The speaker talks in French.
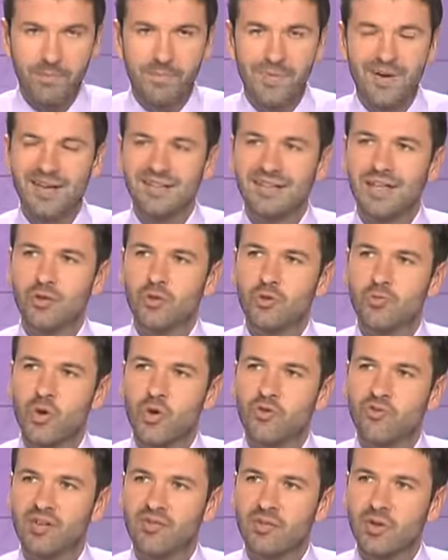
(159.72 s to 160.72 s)
plein
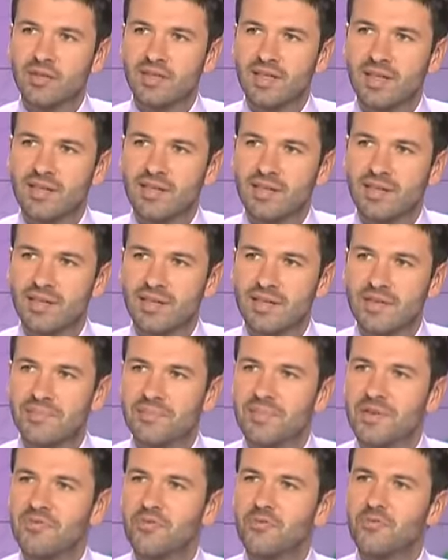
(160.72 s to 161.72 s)
d'arguments en faveur des
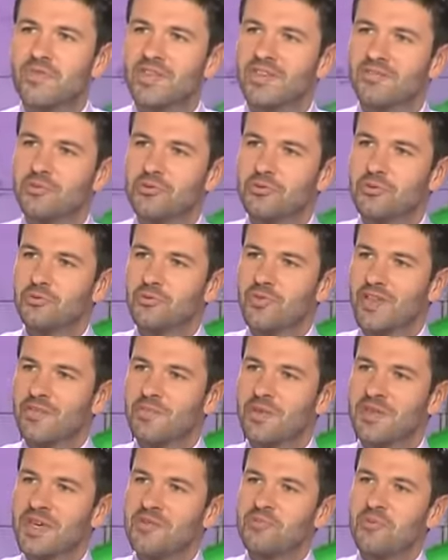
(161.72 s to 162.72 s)
SCI. Mais vous, vous êtes venu
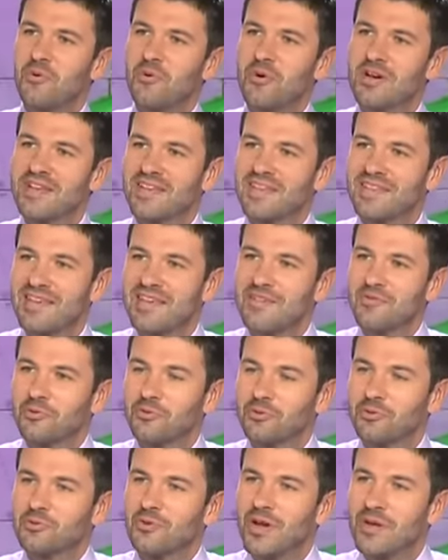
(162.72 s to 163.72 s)
nous expliquer pourquoi les SCI
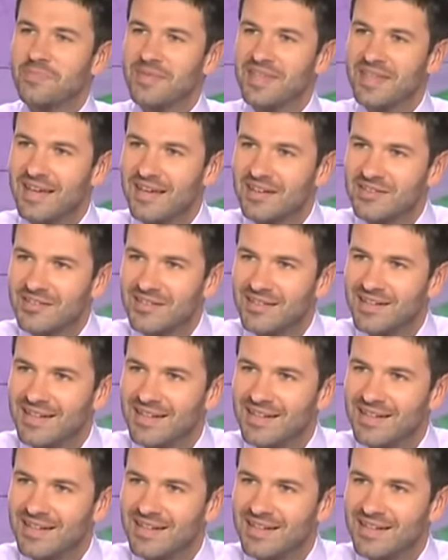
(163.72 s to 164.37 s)
sont surtout un piège.